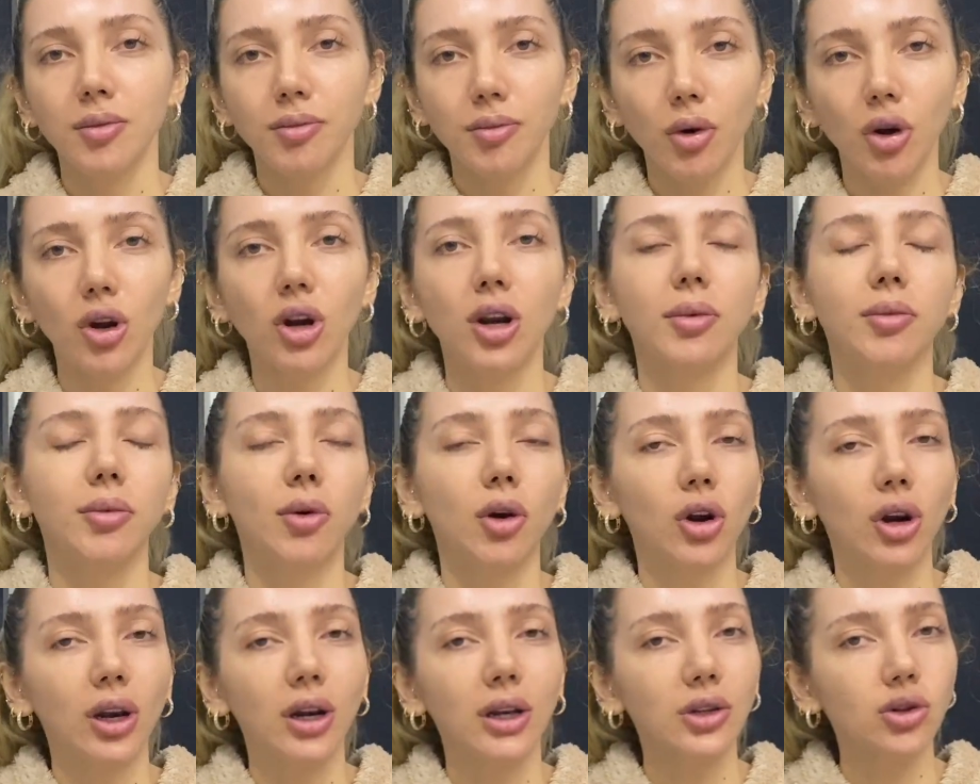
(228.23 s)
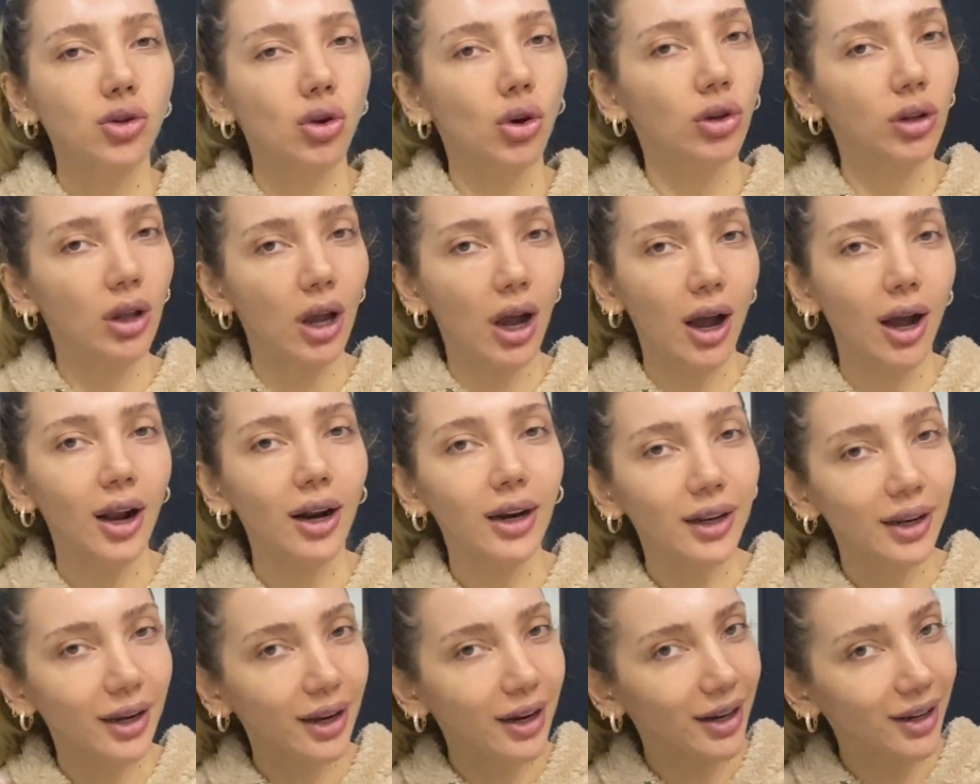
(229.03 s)
Böyle böyle son
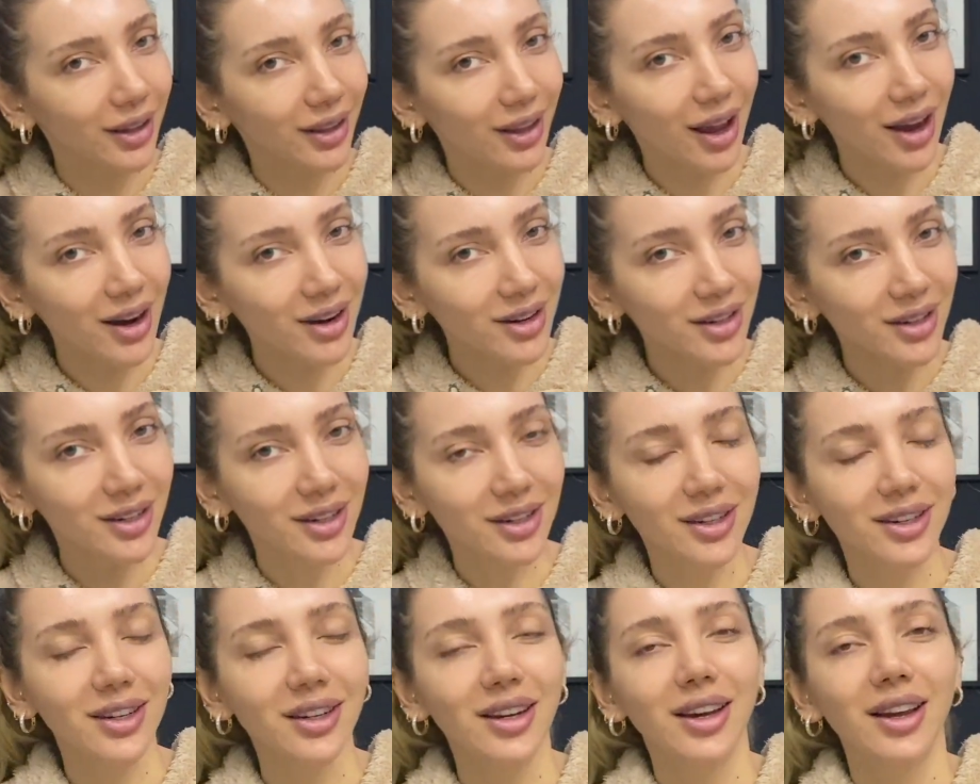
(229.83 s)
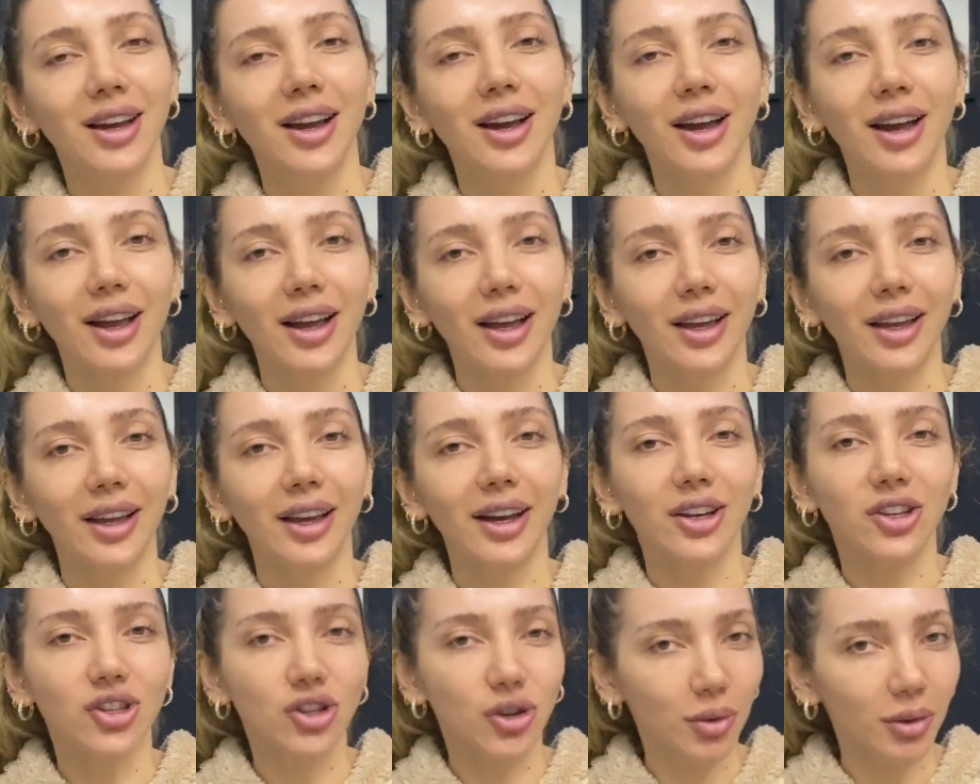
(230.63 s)
haline kadar e,
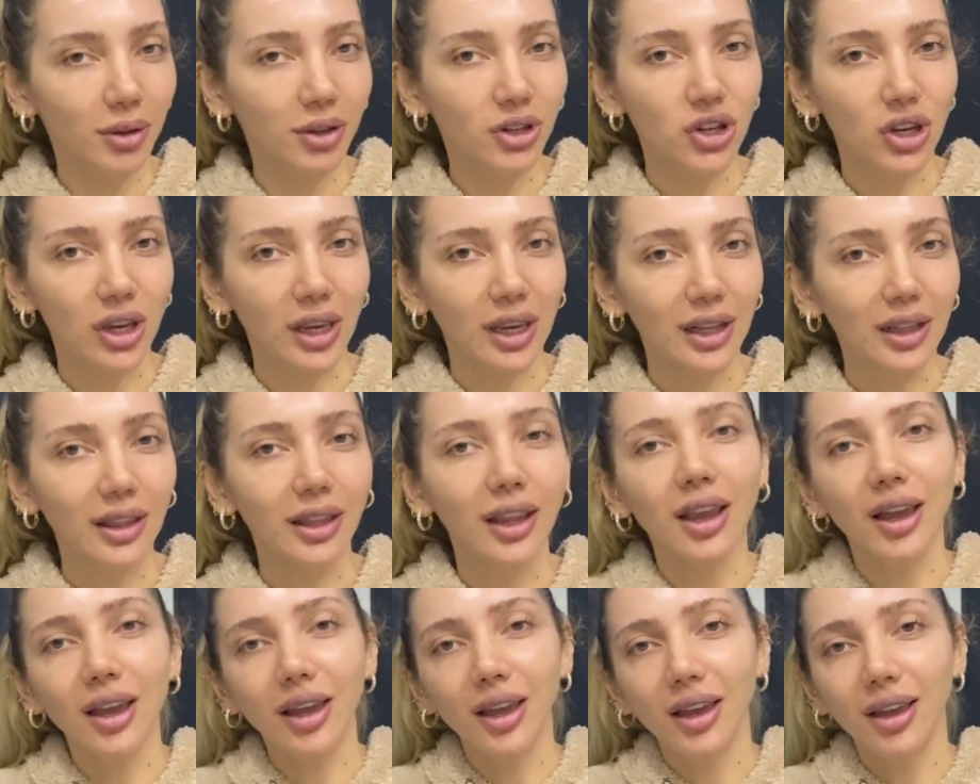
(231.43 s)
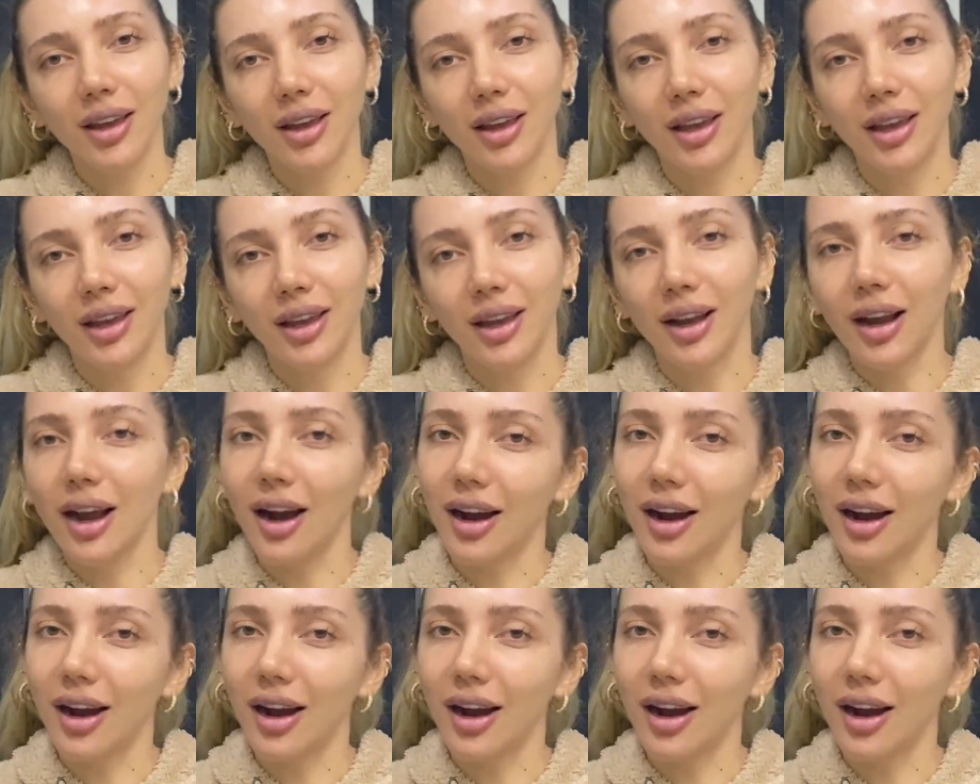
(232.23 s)
aşamalı şekilde e,